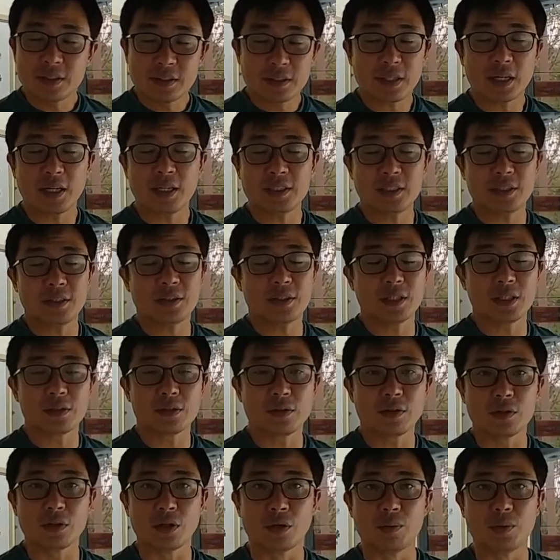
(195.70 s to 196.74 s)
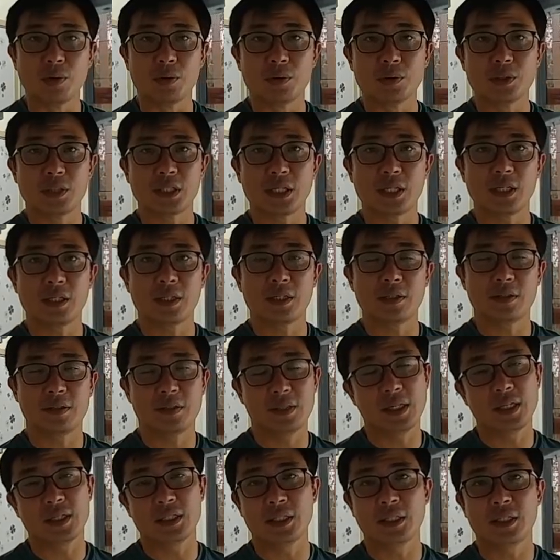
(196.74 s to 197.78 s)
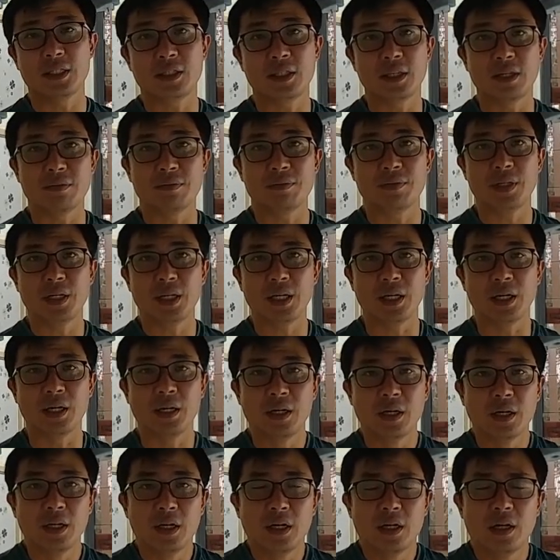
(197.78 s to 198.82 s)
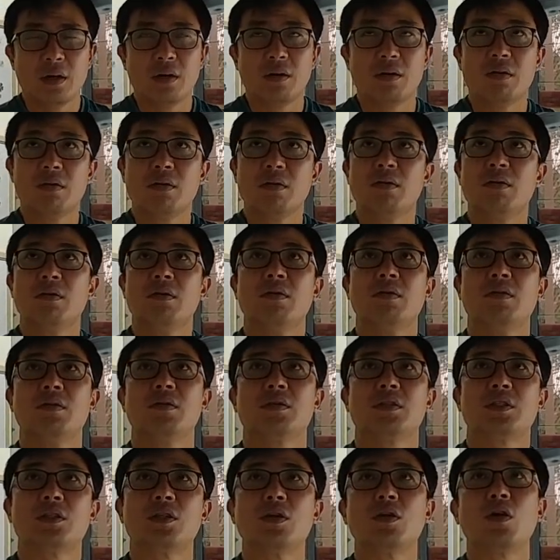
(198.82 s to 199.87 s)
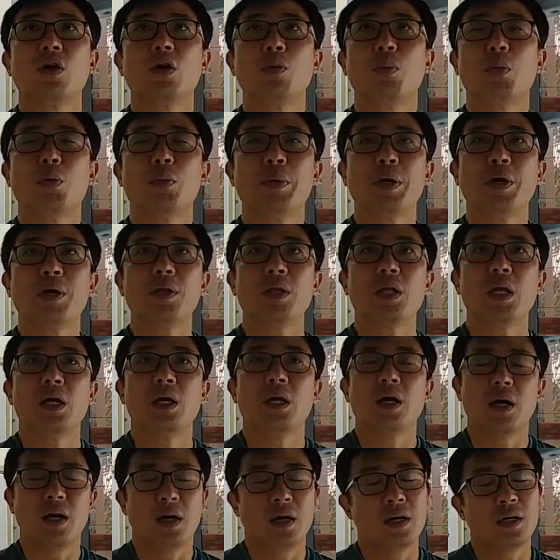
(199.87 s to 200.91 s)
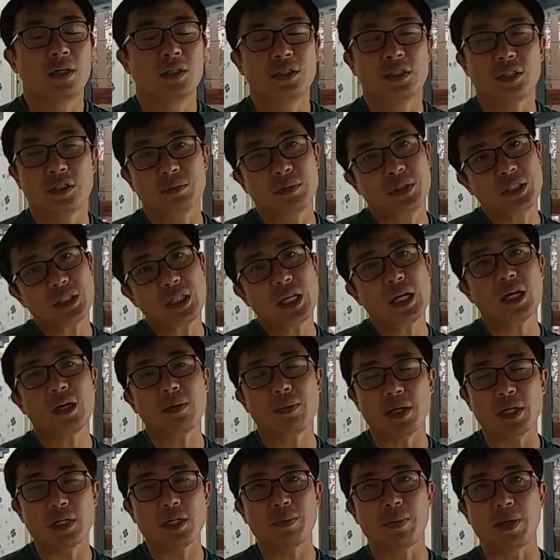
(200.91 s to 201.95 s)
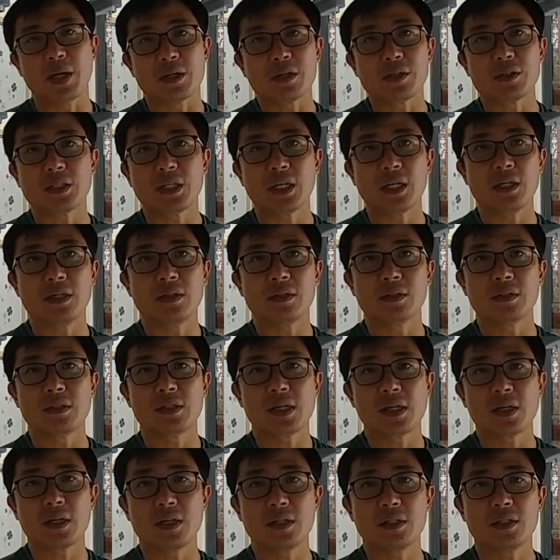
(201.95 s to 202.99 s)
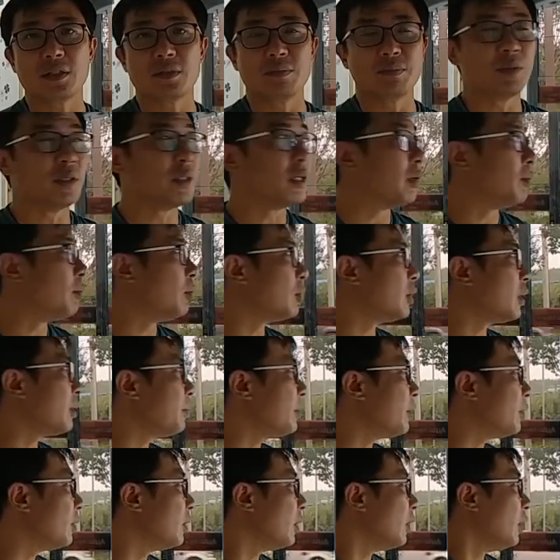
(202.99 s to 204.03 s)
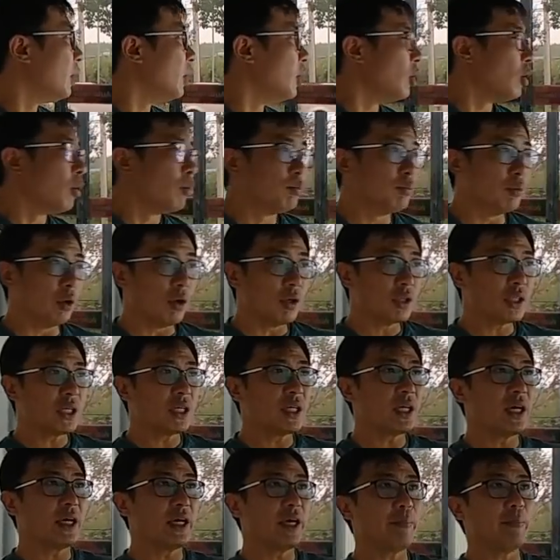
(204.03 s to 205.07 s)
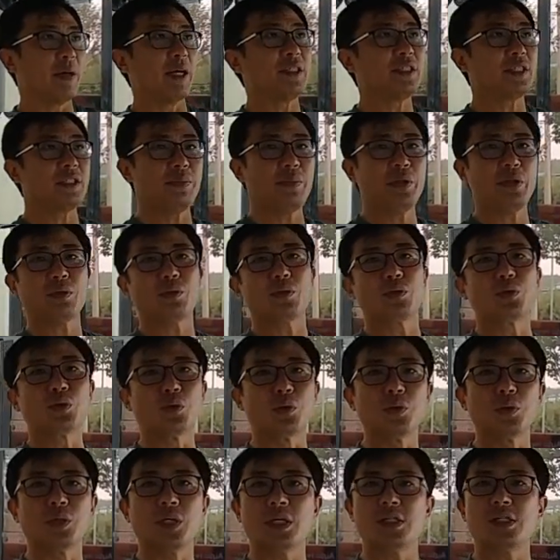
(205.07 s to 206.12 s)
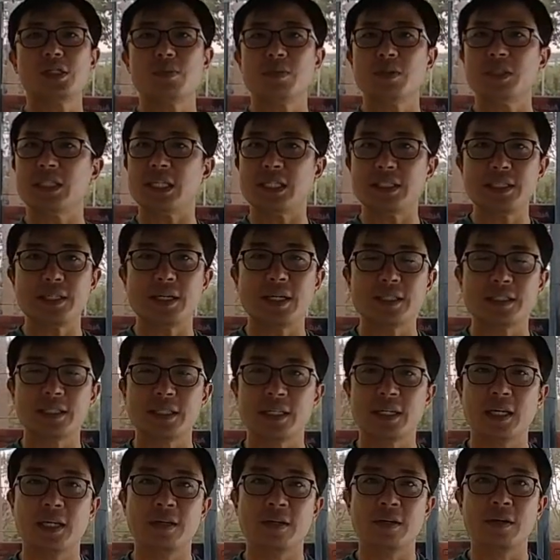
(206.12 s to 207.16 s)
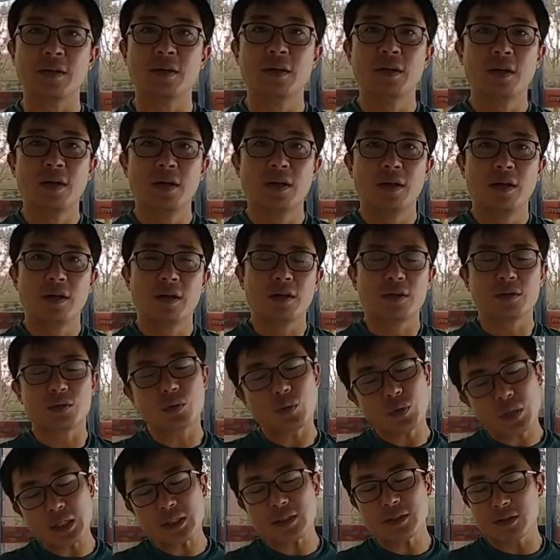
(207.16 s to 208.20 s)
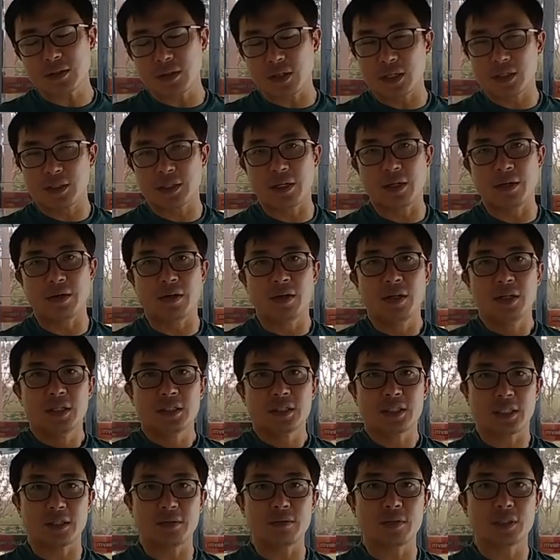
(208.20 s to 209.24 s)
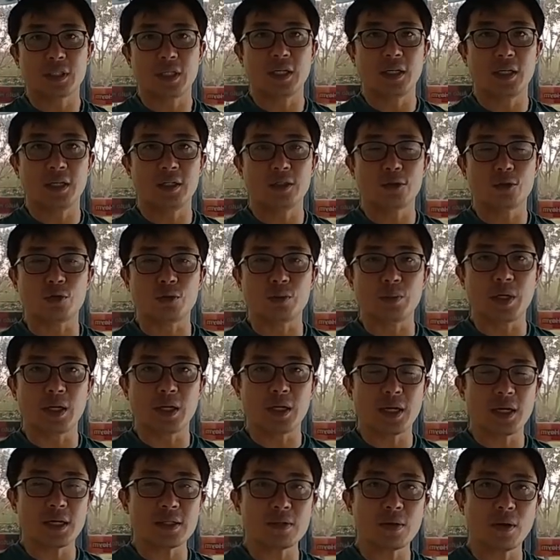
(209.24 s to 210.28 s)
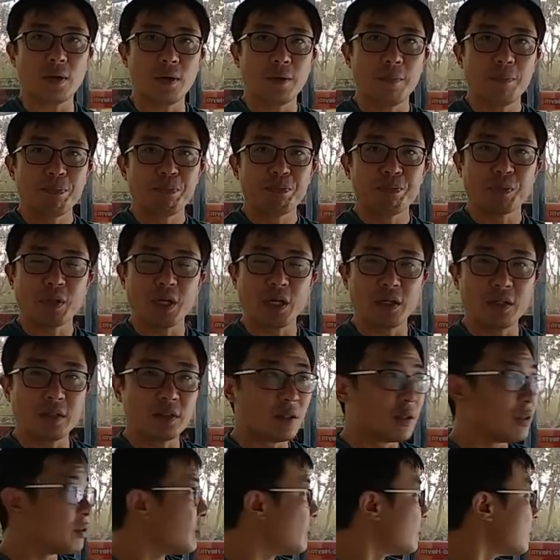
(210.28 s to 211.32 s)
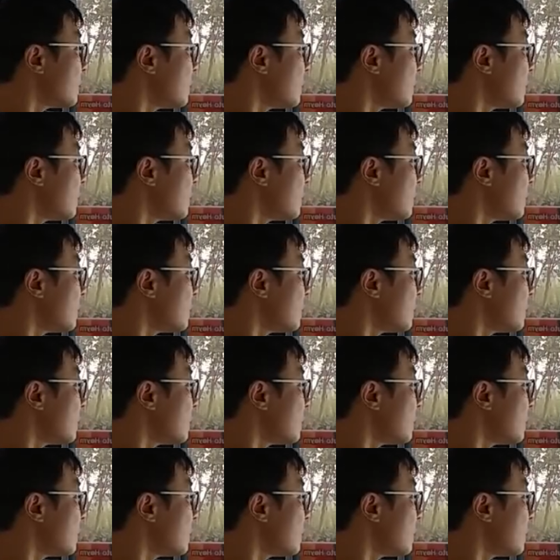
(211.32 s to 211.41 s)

타 지역에서 넘어온 차량이기 때문에 그런 걸 보면 지금 시대가 많이 바뀌었다라는 걸 생각이 듭니다. 뭐냐면 어딘가에 맛집이 있고 좋은 게 있으면 찾아가잖아요. 똑같은 것 같아요. 자동차를 구매를 해서 예를 들어서